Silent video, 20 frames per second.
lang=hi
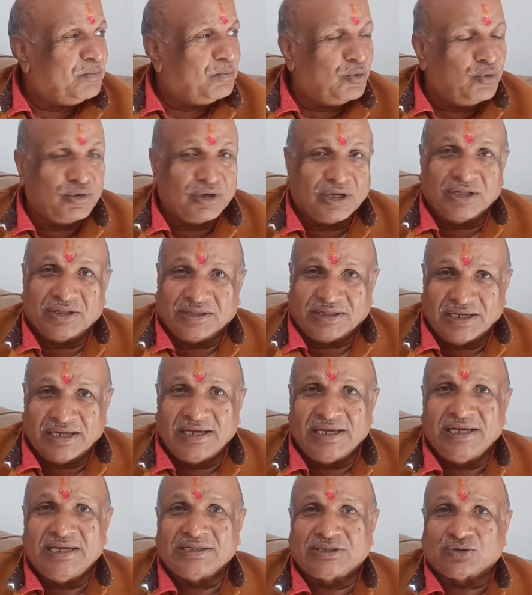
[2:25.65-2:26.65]
पूरे
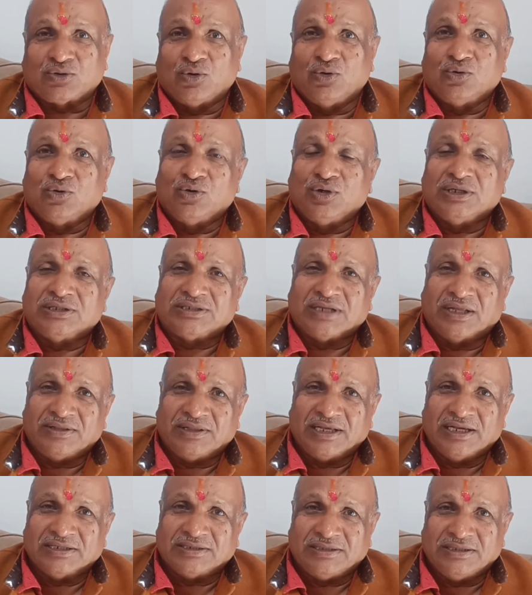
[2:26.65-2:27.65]
देश को उन्होंने
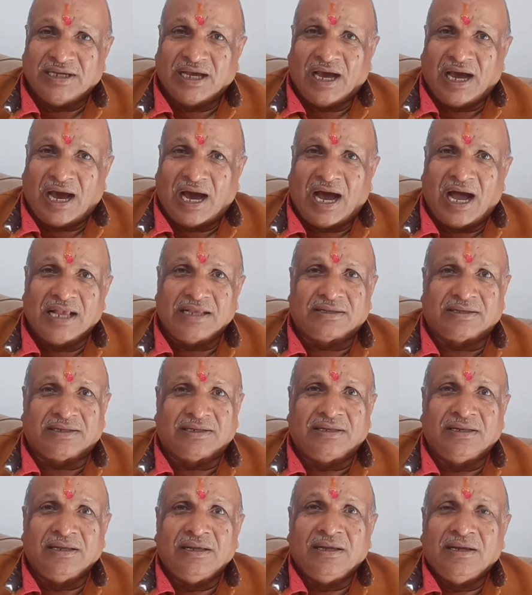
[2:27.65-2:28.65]
संदेश दिया आज
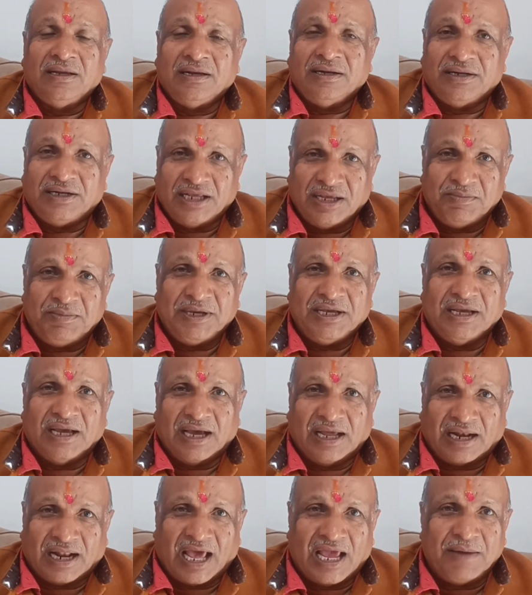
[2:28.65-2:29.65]
टीवी
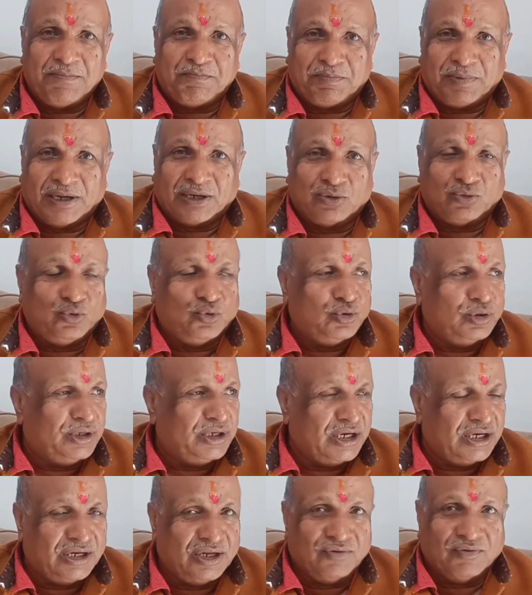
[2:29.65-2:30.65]
एलाइव पर
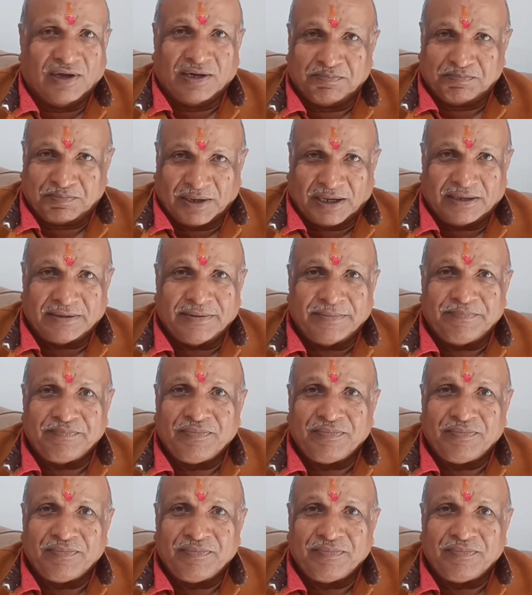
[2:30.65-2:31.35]
डी डी वन पर